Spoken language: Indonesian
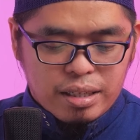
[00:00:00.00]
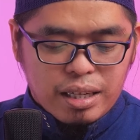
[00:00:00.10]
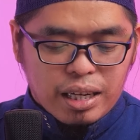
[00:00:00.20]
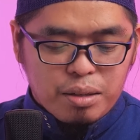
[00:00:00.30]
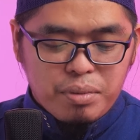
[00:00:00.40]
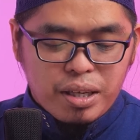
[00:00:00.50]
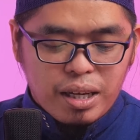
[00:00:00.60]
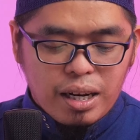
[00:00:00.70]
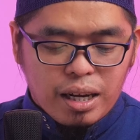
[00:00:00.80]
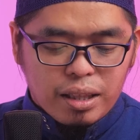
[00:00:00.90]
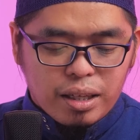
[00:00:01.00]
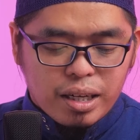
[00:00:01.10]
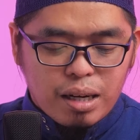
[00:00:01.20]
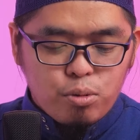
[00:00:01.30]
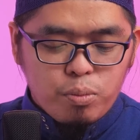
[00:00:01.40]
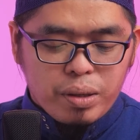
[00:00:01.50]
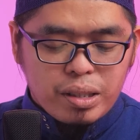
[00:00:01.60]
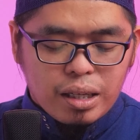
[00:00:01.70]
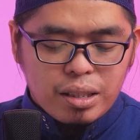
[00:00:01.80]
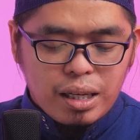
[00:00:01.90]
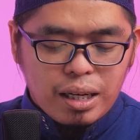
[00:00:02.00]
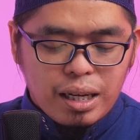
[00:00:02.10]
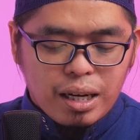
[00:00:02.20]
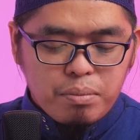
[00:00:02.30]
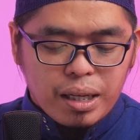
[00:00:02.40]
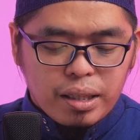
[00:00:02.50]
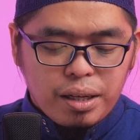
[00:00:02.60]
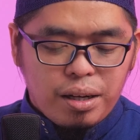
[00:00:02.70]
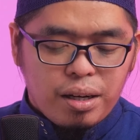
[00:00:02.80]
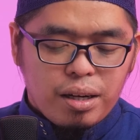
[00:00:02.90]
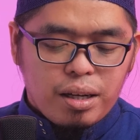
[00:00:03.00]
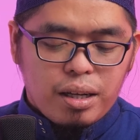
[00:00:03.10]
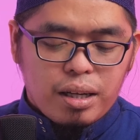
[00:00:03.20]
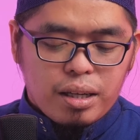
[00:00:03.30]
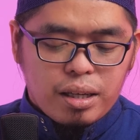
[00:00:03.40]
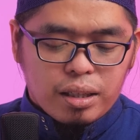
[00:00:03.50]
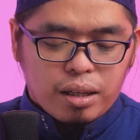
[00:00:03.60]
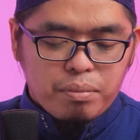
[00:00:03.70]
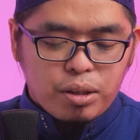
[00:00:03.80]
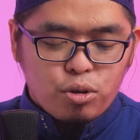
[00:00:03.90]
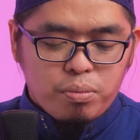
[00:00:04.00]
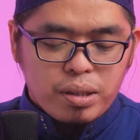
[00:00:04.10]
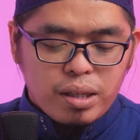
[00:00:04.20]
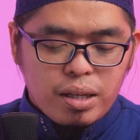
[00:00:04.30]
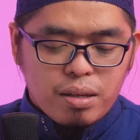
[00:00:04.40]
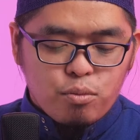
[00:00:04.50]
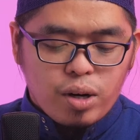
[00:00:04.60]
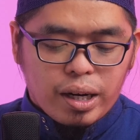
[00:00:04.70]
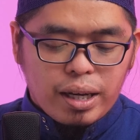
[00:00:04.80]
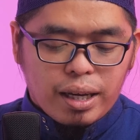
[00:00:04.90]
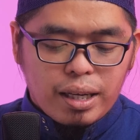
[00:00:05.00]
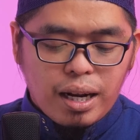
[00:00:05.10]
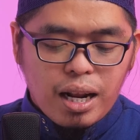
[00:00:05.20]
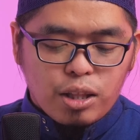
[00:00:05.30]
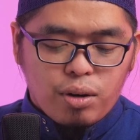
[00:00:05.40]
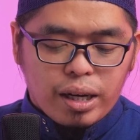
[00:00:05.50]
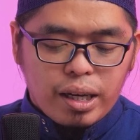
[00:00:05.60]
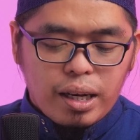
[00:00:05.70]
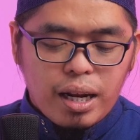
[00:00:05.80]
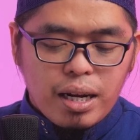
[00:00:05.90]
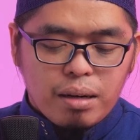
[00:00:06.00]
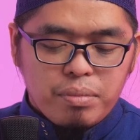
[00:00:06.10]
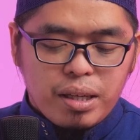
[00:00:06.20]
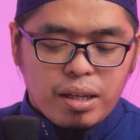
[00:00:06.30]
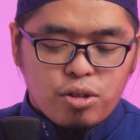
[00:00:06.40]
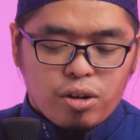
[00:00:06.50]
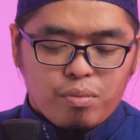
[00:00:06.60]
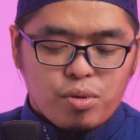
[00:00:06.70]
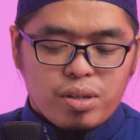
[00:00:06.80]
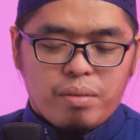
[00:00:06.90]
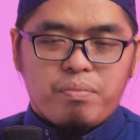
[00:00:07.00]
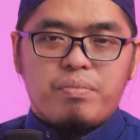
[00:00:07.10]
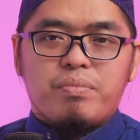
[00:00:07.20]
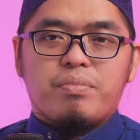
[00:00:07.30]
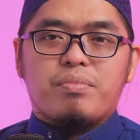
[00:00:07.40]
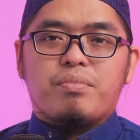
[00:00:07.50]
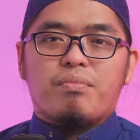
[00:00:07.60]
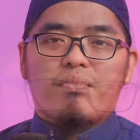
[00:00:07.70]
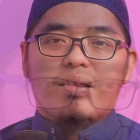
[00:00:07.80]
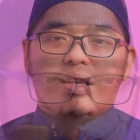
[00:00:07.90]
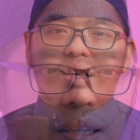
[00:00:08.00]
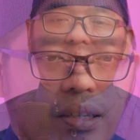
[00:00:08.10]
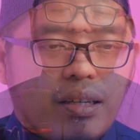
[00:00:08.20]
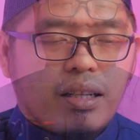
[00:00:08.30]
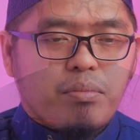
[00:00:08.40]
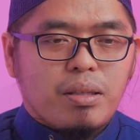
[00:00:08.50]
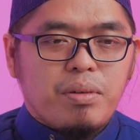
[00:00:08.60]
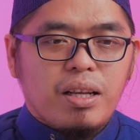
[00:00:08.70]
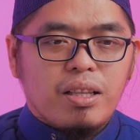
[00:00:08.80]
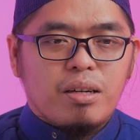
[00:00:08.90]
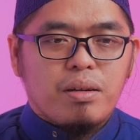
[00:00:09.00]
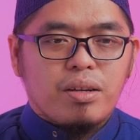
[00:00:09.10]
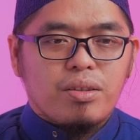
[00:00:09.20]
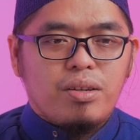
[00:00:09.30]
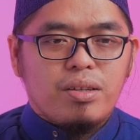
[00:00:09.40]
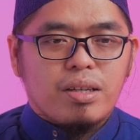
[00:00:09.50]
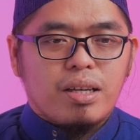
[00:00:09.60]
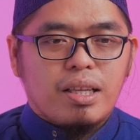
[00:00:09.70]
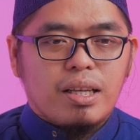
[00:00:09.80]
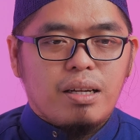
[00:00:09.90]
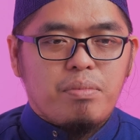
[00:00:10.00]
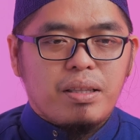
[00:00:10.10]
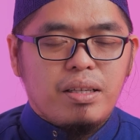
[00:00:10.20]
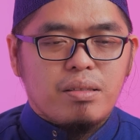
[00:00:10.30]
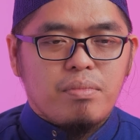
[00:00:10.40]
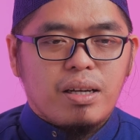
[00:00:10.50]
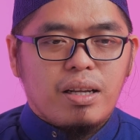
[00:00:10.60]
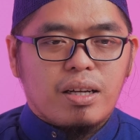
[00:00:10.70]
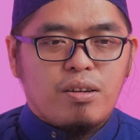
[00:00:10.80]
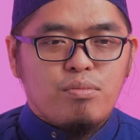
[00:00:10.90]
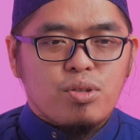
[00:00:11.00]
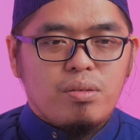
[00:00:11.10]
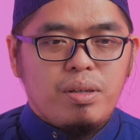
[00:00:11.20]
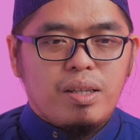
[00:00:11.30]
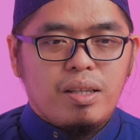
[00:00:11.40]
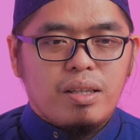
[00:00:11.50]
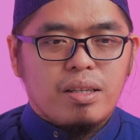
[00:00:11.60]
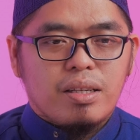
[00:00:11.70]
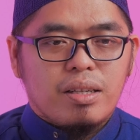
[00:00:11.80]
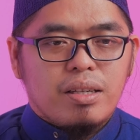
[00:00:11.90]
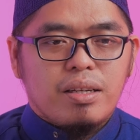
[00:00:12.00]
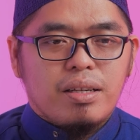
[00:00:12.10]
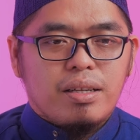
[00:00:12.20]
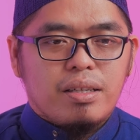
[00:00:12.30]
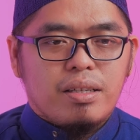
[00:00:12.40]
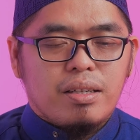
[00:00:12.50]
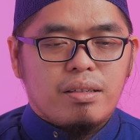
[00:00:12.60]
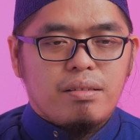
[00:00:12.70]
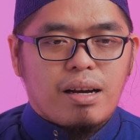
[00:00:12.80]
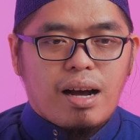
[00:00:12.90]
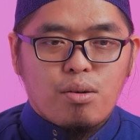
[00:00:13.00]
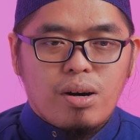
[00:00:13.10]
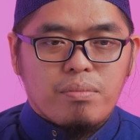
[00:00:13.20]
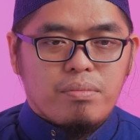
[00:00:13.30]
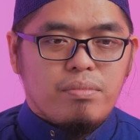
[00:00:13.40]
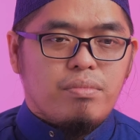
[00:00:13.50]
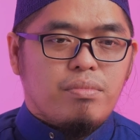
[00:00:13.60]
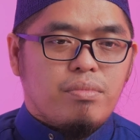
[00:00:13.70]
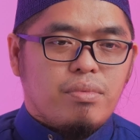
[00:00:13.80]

Dengan demikian akan tergabung persaksian lahir batin yang terbentuk menjadi sebuah keyakinan atau akidah dalam diri seorang muslim. Teman-teman yang dirahmati Allah, kita dapati sebagian kaum muslimin yang awam.